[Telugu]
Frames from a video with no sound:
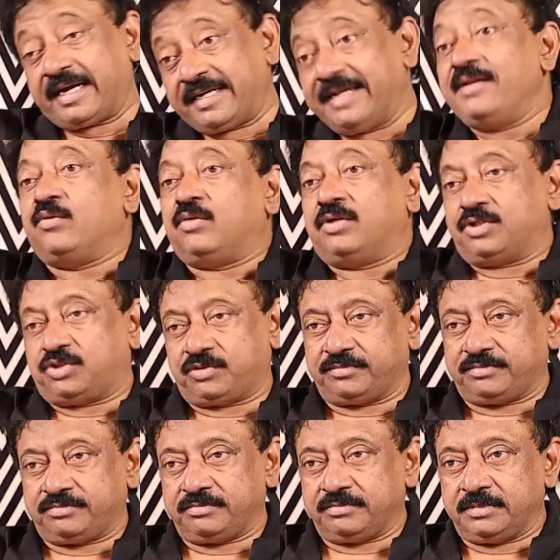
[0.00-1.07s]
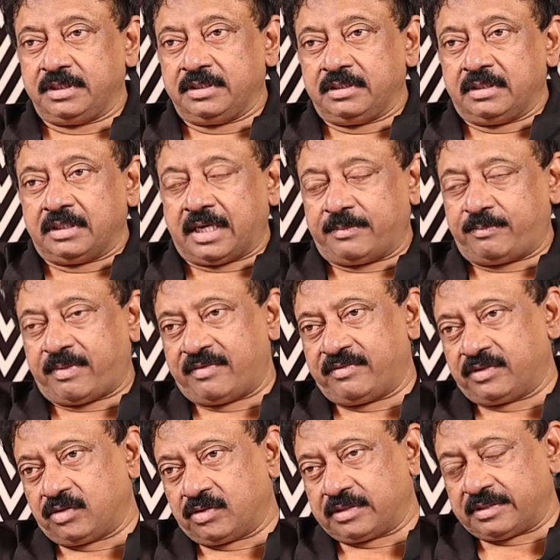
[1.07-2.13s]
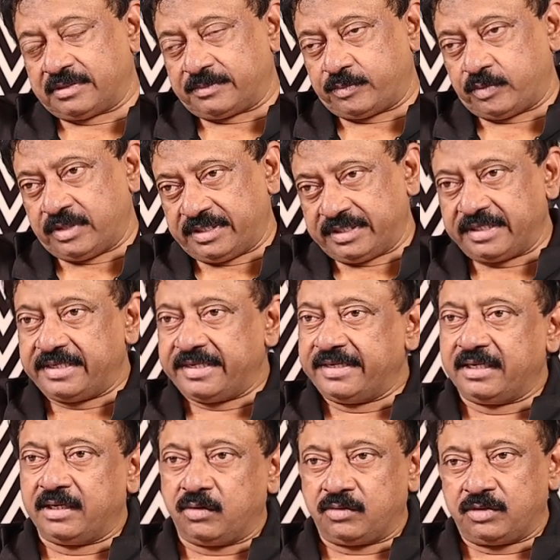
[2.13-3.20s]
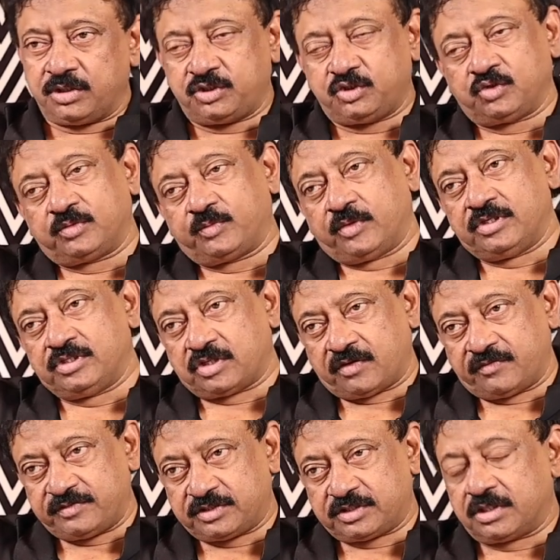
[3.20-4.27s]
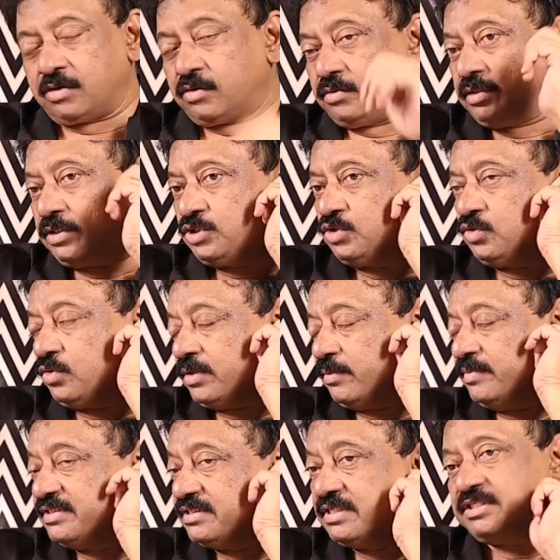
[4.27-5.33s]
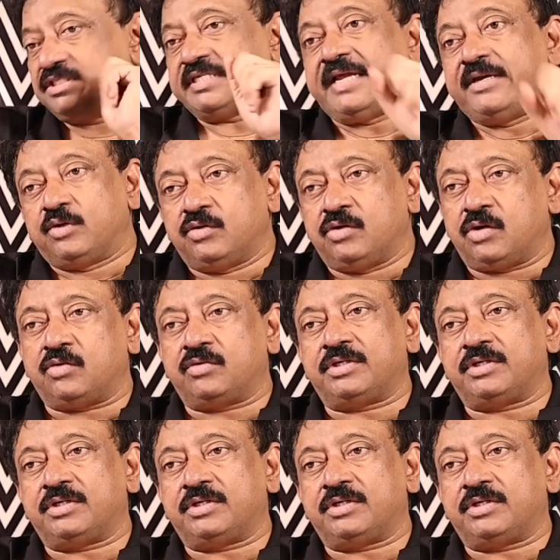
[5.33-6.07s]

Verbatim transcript: ఎక్కడైనా ఉండొచ్చు ఆ పవర్ ఒక పొలిటికల్ లీడర్లో ఉండొచ్చు ఒక పోలీస్ ఆఫీసర్లో ఉండొచ్చు ఒక బిజినెస్ టైకూన్లో